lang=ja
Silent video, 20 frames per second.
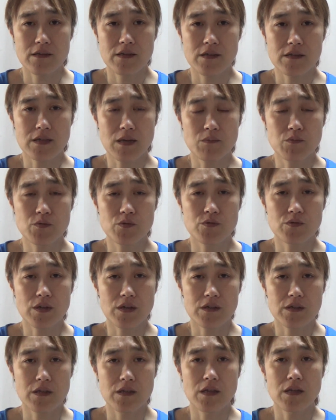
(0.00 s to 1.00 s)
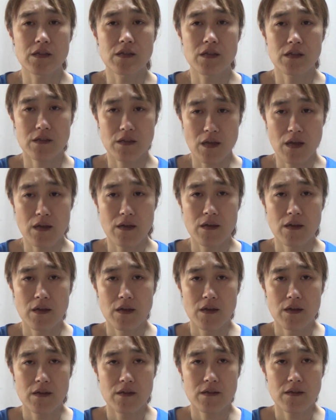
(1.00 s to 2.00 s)
で、寒くなってねんねんって。
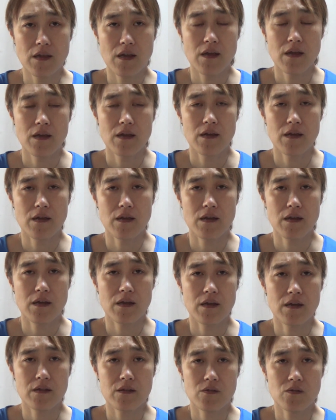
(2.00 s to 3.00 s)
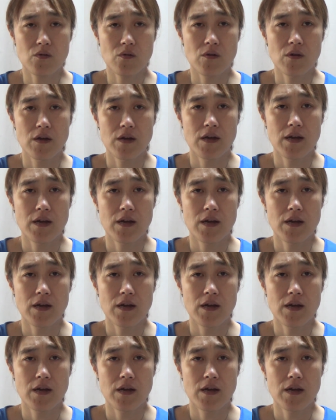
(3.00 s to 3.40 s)
で、えー、っと、